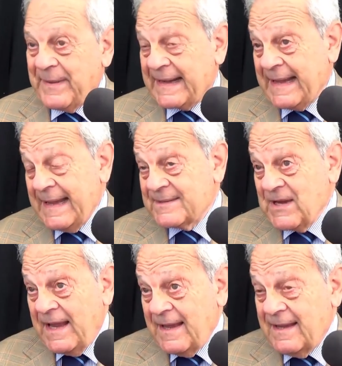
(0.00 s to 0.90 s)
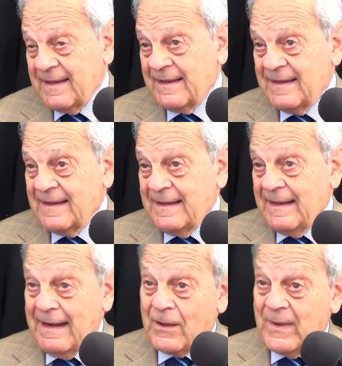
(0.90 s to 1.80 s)
perché c'è
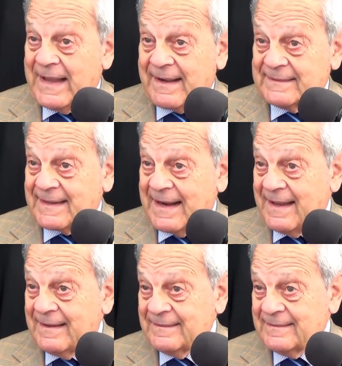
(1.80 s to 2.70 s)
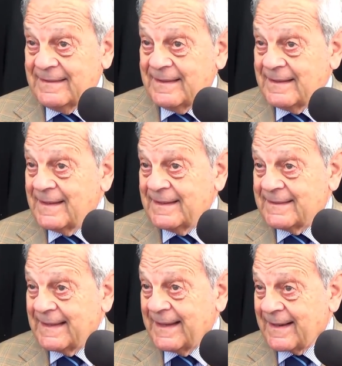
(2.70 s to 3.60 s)
la guerra tra
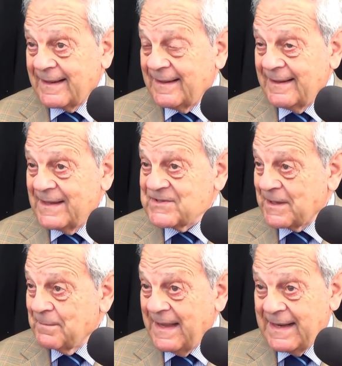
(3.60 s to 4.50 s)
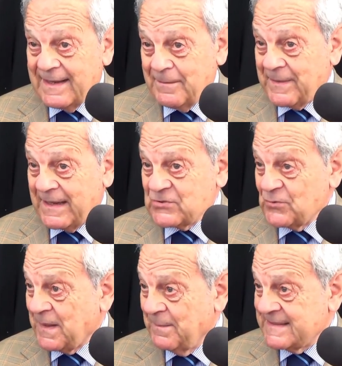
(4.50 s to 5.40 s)
Inghilterra e Germania per la
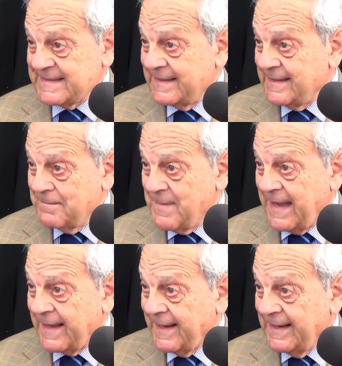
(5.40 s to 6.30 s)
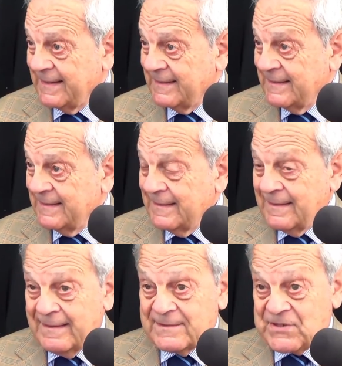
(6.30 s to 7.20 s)
supremazia dei mari
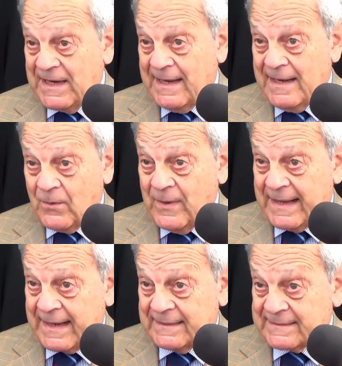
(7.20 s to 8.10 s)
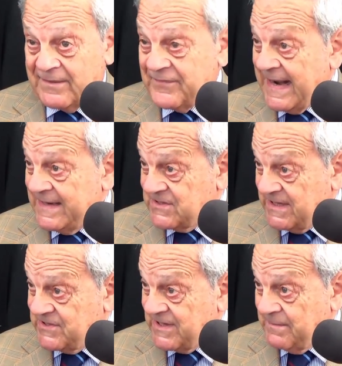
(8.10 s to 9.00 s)
c'è la guerra tra
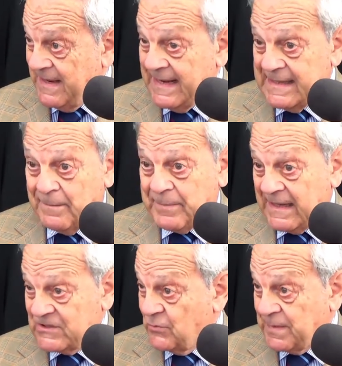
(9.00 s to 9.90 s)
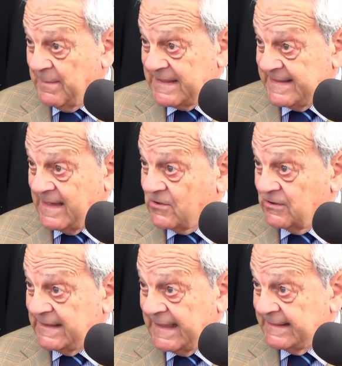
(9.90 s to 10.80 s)
Francia e Germania per la supremazia
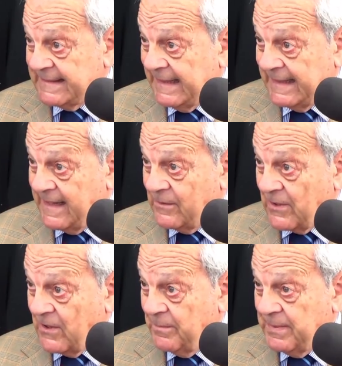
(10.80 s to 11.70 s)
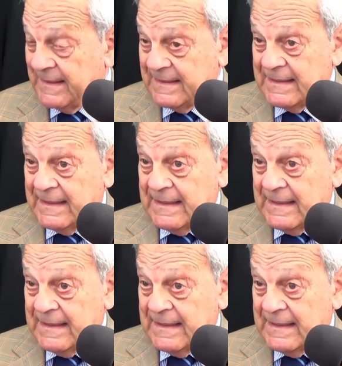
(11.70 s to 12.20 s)
continentale in Europa.